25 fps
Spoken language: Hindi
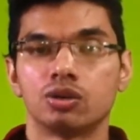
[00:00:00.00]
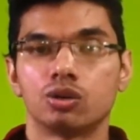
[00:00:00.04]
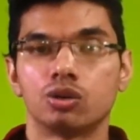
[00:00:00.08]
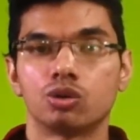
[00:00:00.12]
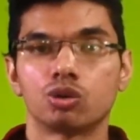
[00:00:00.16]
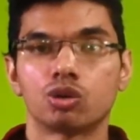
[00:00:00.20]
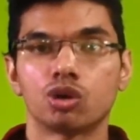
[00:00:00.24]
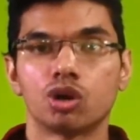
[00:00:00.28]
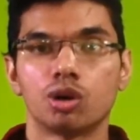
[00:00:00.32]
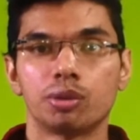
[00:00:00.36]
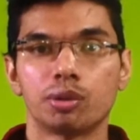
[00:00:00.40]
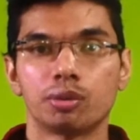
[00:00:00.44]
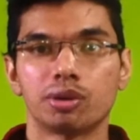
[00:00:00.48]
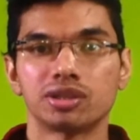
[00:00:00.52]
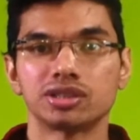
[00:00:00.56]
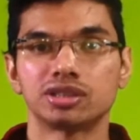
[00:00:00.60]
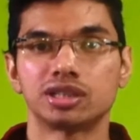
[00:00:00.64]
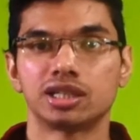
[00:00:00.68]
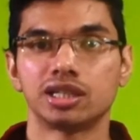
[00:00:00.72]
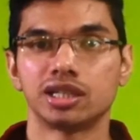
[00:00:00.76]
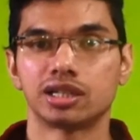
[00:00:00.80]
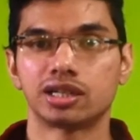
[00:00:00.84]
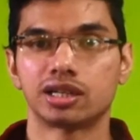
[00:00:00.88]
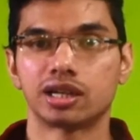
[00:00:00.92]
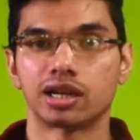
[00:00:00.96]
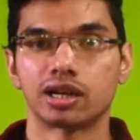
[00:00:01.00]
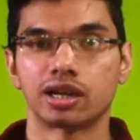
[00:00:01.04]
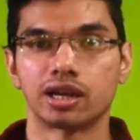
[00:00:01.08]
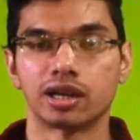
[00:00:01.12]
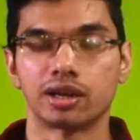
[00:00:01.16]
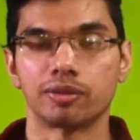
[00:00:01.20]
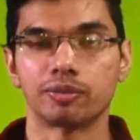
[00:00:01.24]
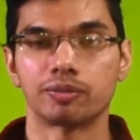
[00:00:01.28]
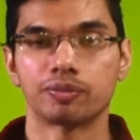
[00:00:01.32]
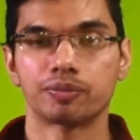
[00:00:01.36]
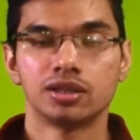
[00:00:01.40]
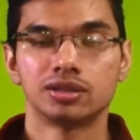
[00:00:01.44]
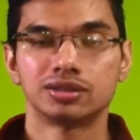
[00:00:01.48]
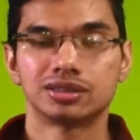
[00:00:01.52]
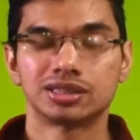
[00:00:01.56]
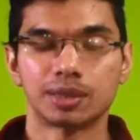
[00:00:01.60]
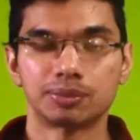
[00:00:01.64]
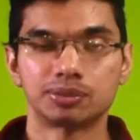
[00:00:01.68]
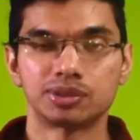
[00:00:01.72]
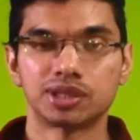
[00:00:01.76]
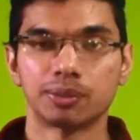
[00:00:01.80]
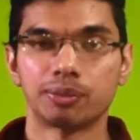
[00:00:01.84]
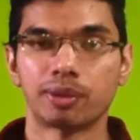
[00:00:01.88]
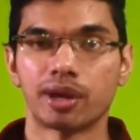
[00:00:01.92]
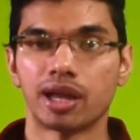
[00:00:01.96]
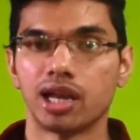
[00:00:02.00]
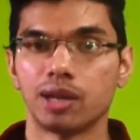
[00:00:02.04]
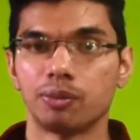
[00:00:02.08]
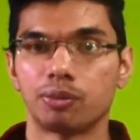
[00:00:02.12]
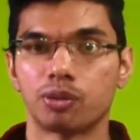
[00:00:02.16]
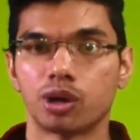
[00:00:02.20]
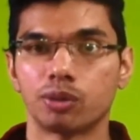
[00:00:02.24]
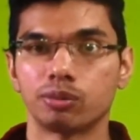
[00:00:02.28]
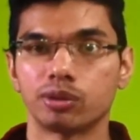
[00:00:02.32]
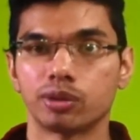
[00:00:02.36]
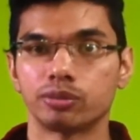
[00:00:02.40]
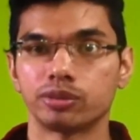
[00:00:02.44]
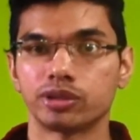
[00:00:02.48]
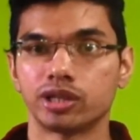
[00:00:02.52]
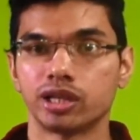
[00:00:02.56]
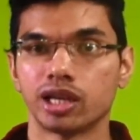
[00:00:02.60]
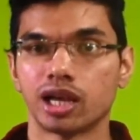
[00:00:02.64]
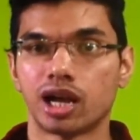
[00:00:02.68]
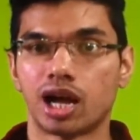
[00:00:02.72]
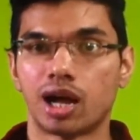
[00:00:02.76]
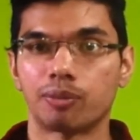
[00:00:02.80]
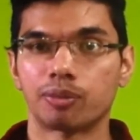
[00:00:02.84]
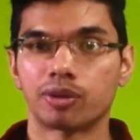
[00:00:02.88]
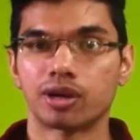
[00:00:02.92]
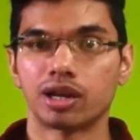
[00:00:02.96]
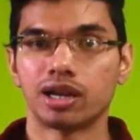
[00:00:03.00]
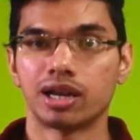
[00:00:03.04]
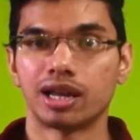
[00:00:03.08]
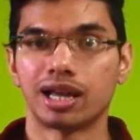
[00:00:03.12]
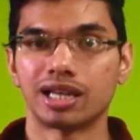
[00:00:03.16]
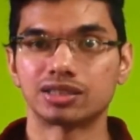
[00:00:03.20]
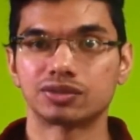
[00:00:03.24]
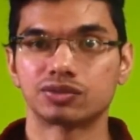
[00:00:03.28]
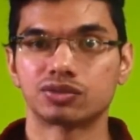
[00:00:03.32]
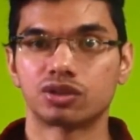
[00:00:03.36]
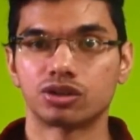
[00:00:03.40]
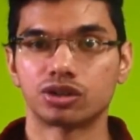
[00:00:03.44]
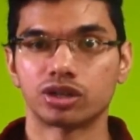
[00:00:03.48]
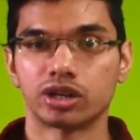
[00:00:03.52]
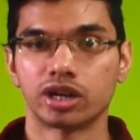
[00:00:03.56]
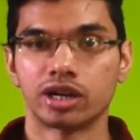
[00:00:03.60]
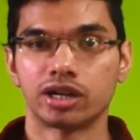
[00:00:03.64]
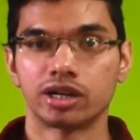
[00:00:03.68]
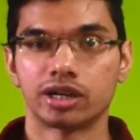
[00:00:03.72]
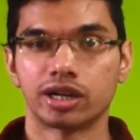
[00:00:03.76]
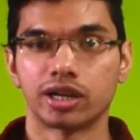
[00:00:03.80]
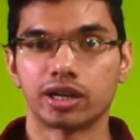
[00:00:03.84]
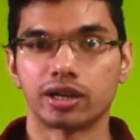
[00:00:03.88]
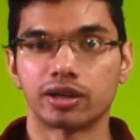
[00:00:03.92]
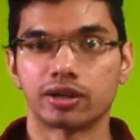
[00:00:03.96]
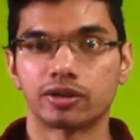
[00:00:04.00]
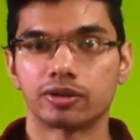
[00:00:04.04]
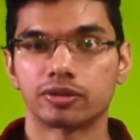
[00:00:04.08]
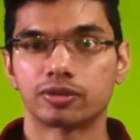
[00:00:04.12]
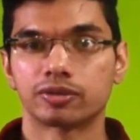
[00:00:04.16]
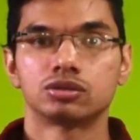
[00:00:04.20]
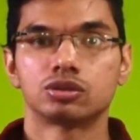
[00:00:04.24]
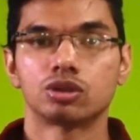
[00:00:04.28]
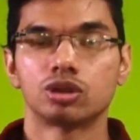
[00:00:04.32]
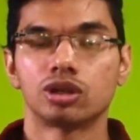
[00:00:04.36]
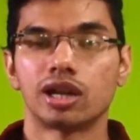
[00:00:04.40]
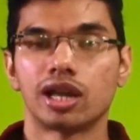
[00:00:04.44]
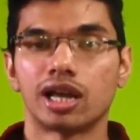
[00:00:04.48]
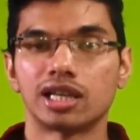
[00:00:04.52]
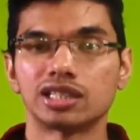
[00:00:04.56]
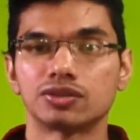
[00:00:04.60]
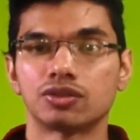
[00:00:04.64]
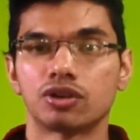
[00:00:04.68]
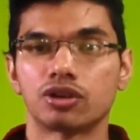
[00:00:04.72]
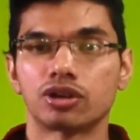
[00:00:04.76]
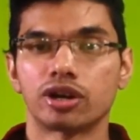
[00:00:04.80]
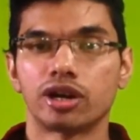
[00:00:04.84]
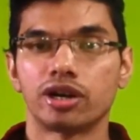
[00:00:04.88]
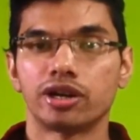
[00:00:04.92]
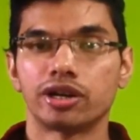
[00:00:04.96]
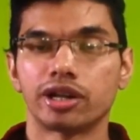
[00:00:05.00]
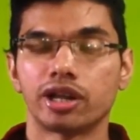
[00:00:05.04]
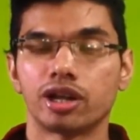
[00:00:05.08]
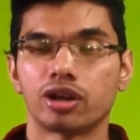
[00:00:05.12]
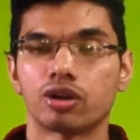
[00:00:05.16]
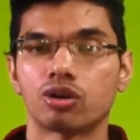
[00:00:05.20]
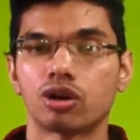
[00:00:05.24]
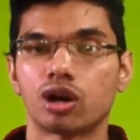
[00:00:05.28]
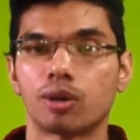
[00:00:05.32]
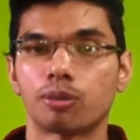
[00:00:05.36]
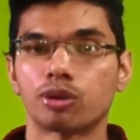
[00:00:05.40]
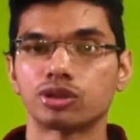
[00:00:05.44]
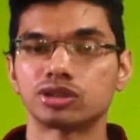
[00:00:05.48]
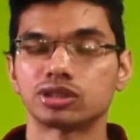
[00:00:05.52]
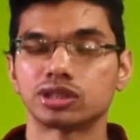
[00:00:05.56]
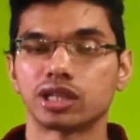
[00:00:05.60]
उनको हमें बस ठीक करना है सबसे पहली प्रॉब्लम थी आपका लेस वाटर इनटेक तो लेस वाटर इनटेक को आपको